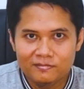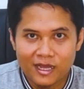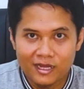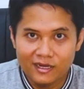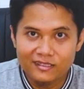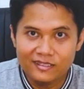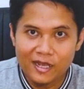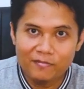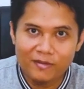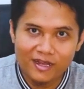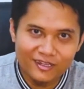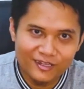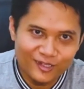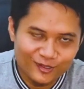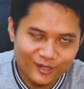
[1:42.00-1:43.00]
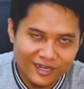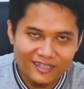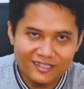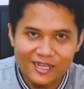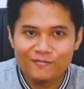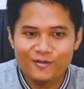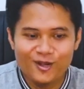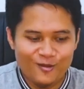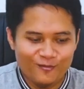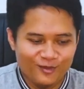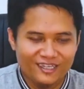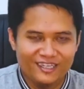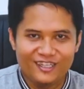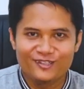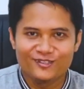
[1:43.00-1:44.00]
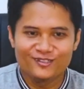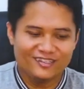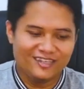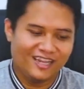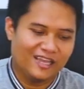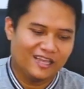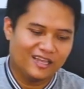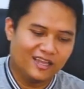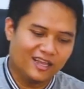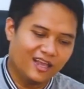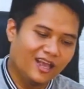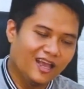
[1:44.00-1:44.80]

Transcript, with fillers: anda siapa gitu anda siapa ngomongin itu nah